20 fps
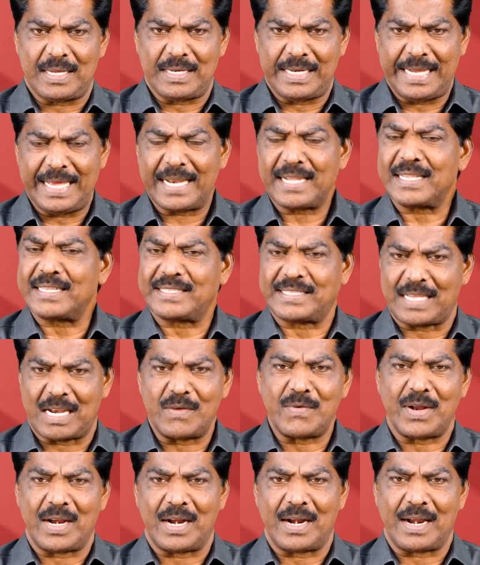நேரத்தை
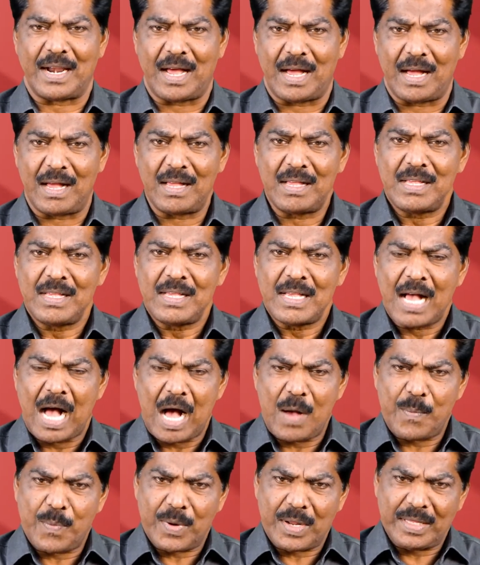செலவிடலைன்னா
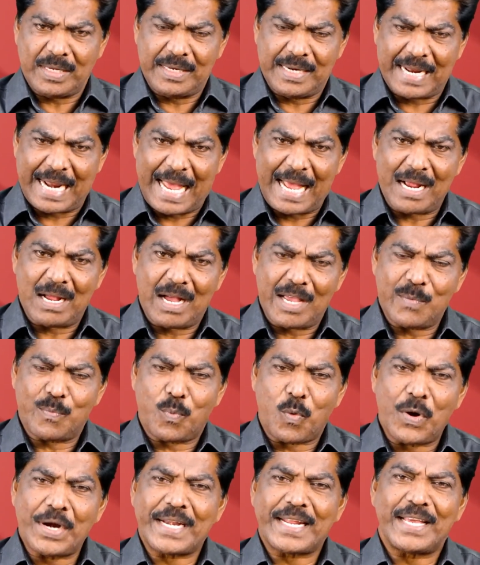அப்புறம் அது ட்ராக் ஆகி
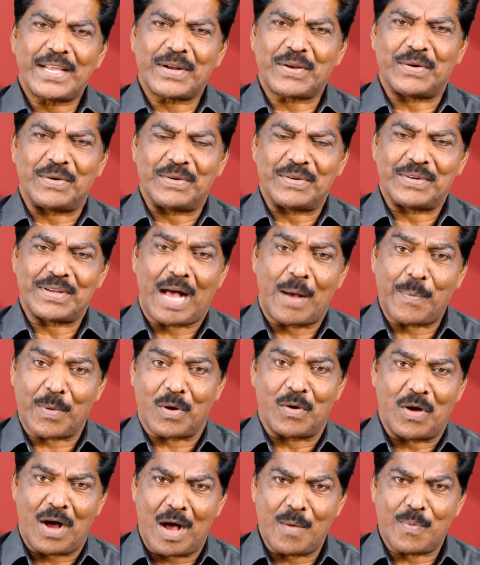போயிட்டே இருக்கும்
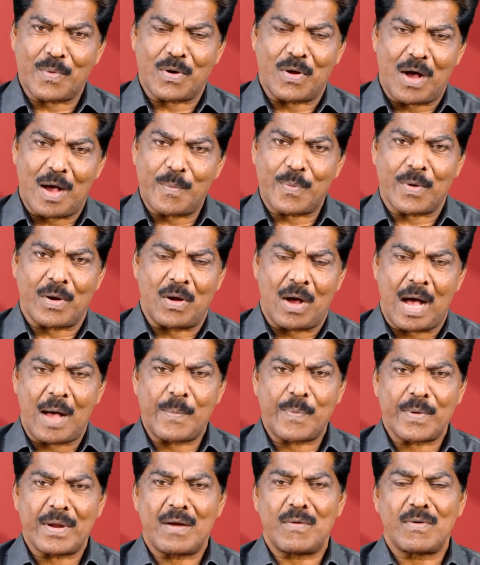அப்புறம் அப்புறம் அப்புறம்
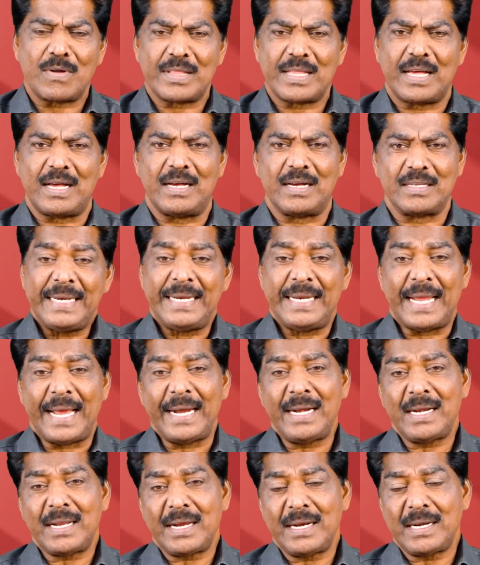அப்புறம் அவ்வளோதான்
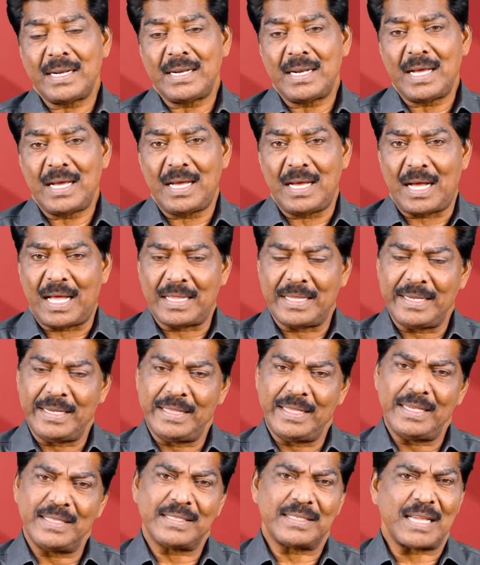நைட் ஆகிட்டுன்னா அதை
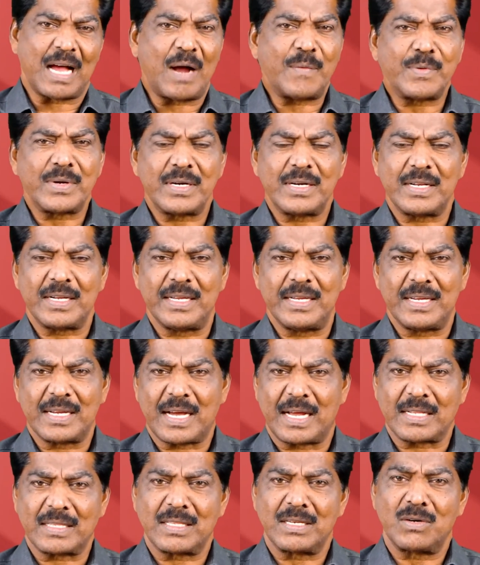இதையும் சாப்பிட்டுட்டு
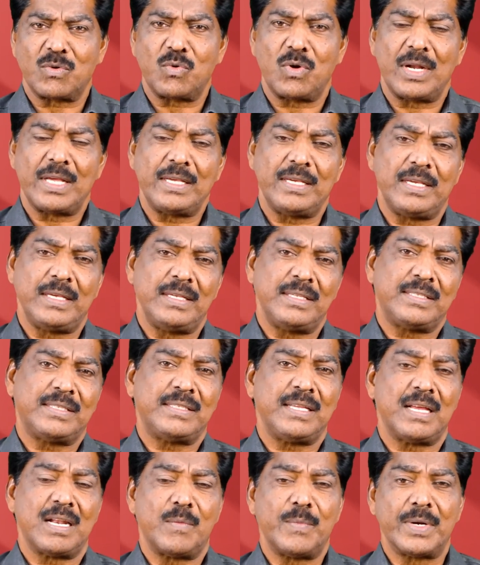கருத்தருக்குள்ளே
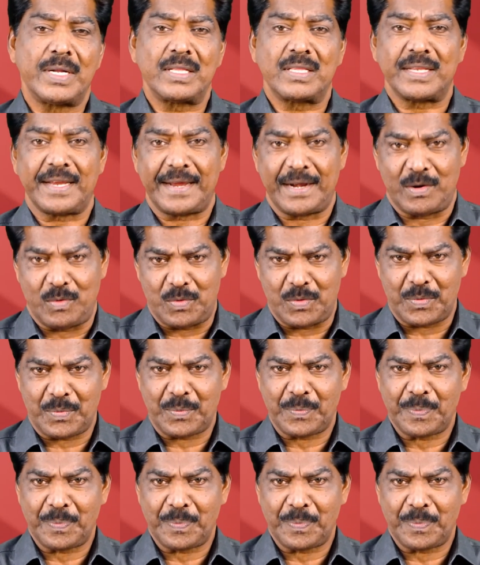ஈஸியாக நம்ம நித்திரை ஆகிடுவோம்